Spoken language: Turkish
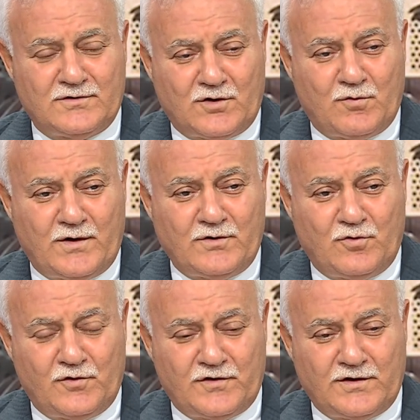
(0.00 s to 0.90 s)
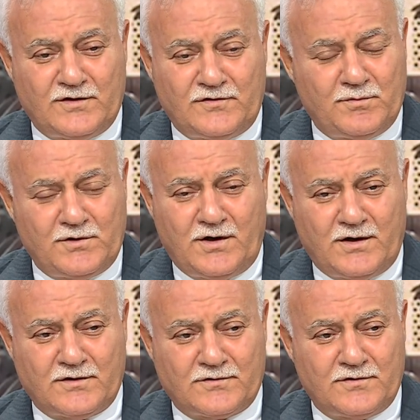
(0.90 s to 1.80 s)
takvanın göstergesi midir?
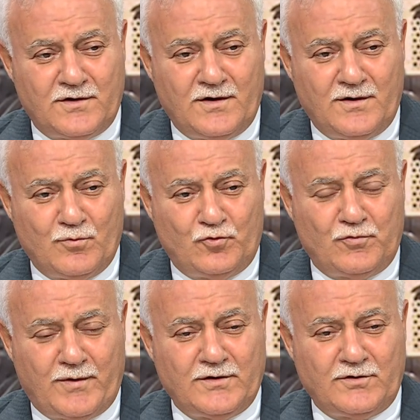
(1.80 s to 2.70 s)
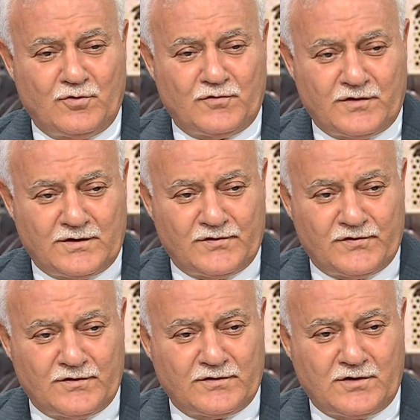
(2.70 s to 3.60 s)
Hayır. Müslümanlığın
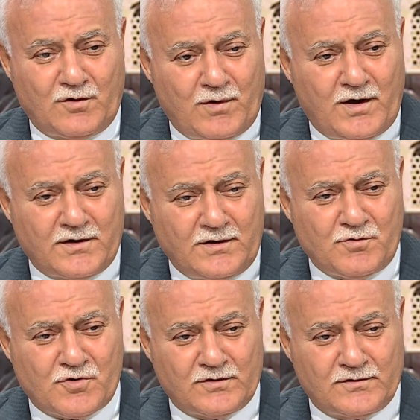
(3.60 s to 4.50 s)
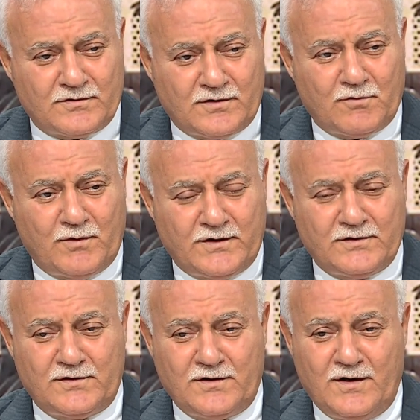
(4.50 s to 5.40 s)
göstergesidir. Takva ayrı bir şeydir. Takva
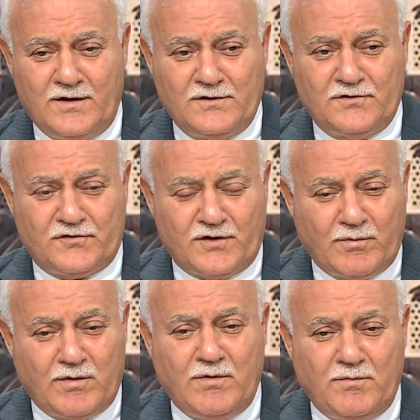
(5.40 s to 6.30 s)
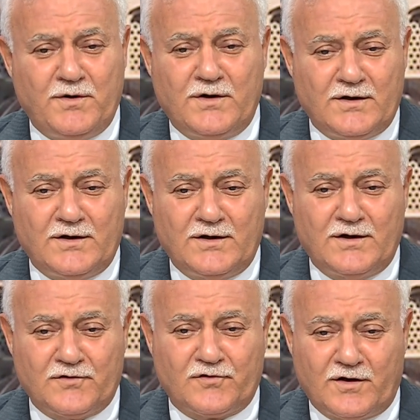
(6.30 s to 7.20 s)
nedir? samimi bir
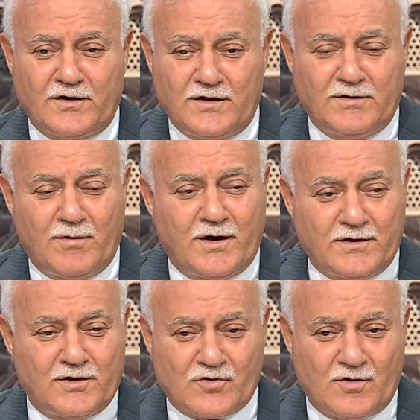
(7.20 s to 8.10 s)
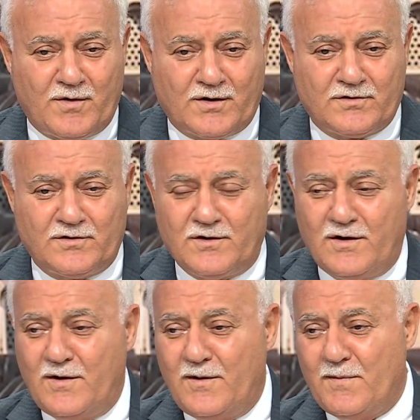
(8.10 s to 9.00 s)
ihlasla imanı yaşamaktır.
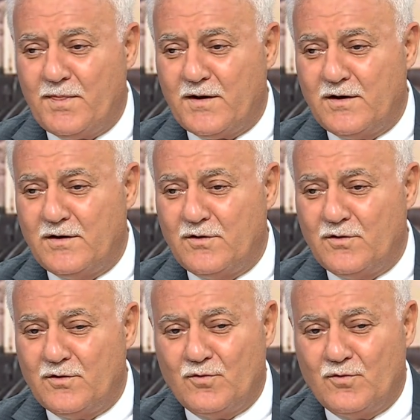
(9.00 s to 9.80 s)
E,